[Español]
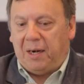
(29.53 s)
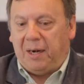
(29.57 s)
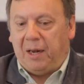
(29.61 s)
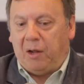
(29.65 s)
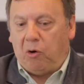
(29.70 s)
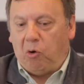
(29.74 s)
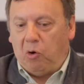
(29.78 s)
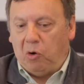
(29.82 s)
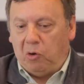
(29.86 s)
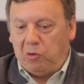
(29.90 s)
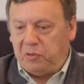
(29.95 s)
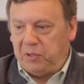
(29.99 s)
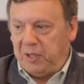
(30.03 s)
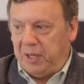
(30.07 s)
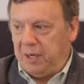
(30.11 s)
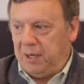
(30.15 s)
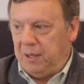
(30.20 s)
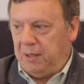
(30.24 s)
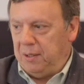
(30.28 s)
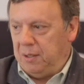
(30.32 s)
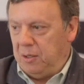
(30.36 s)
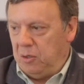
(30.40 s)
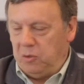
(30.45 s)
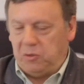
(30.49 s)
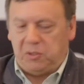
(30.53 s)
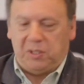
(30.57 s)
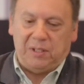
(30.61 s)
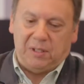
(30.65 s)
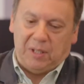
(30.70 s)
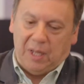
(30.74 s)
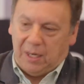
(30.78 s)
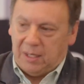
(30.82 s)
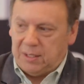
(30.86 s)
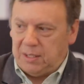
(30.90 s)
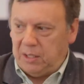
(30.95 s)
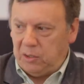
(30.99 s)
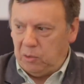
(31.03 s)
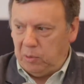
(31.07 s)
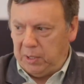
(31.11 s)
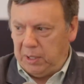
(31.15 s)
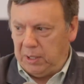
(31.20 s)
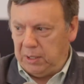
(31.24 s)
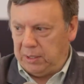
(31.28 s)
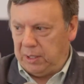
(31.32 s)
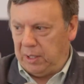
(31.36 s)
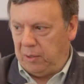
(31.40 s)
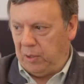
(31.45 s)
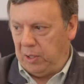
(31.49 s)
reconocer los que están haciendo bien
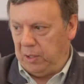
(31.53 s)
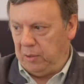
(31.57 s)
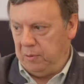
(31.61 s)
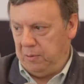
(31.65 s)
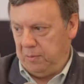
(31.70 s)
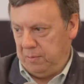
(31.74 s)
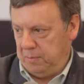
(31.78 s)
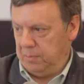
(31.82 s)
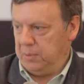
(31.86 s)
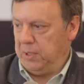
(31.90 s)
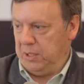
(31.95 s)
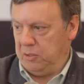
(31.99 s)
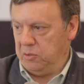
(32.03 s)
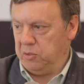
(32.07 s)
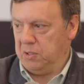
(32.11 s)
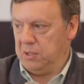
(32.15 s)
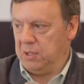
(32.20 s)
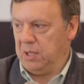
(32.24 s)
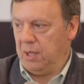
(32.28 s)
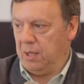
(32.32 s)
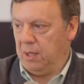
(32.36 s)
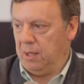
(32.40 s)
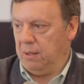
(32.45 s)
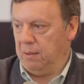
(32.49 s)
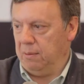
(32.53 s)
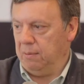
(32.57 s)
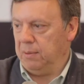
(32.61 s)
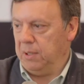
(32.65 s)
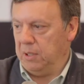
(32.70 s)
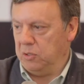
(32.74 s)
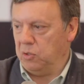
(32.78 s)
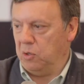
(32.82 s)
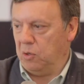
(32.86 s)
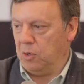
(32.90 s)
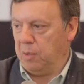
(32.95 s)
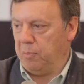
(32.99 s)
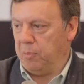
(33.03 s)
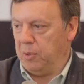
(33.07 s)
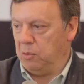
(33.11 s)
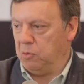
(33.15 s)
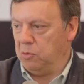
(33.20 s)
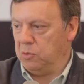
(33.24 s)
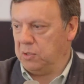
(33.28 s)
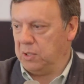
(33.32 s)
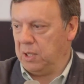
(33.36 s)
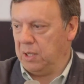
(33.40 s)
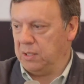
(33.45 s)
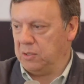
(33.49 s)
el trabajo. Eso, está, eso es lo que me
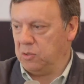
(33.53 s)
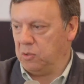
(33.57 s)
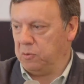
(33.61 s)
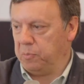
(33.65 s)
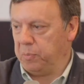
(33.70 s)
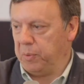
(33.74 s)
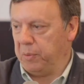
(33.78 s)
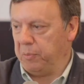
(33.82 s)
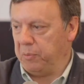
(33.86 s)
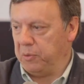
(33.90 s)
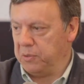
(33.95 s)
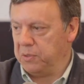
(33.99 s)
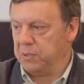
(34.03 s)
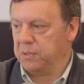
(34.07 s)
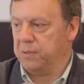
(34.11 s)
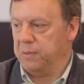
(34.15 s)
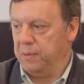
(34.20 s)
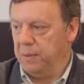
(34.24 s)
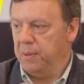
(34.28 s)
gusta de estos premios.